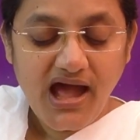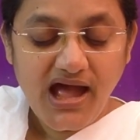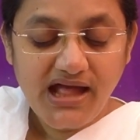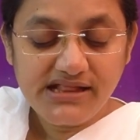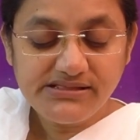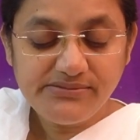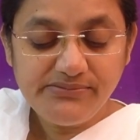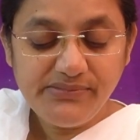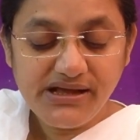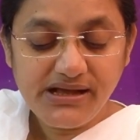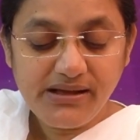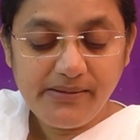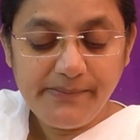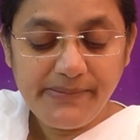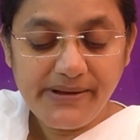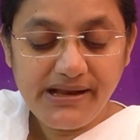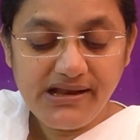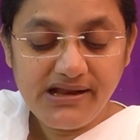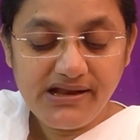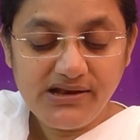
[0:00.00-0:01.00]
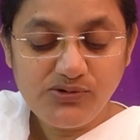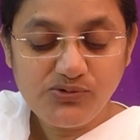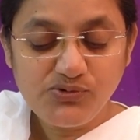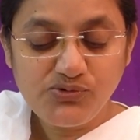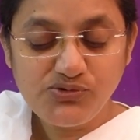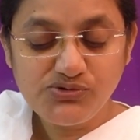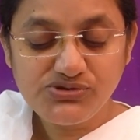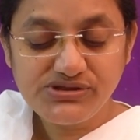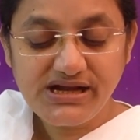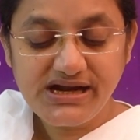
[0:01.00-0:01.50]
ఆత్మిక
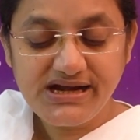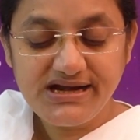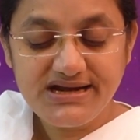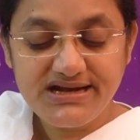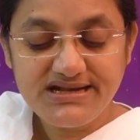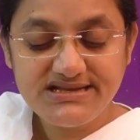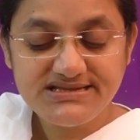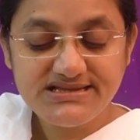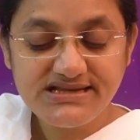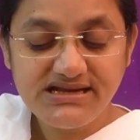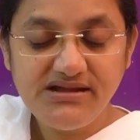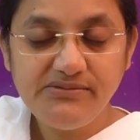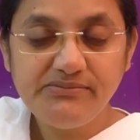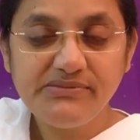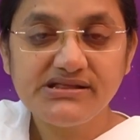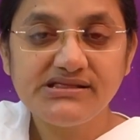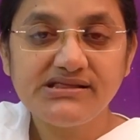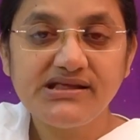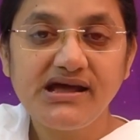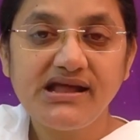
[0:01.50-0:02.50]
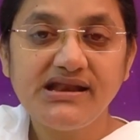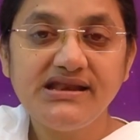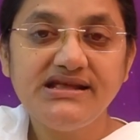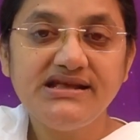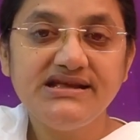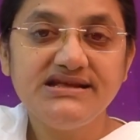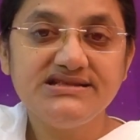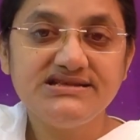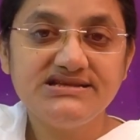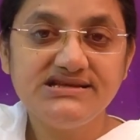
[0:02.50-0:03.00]
పిల్లలకు తండ్రి
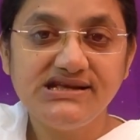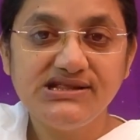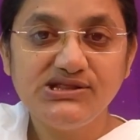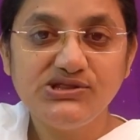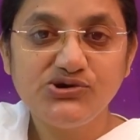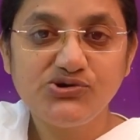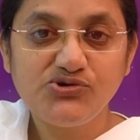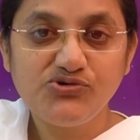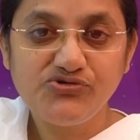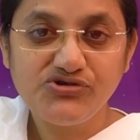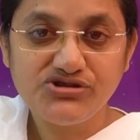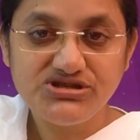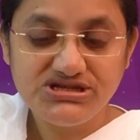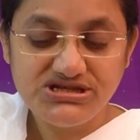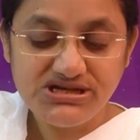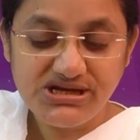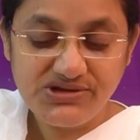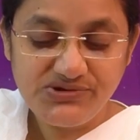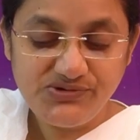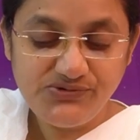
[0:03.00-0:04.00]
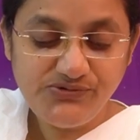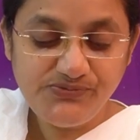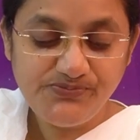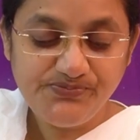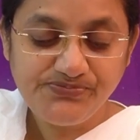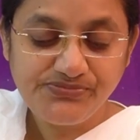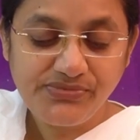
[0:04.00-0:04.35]
శ్రీమతాన్ని ఇచ్చేందుకు వచ్చారు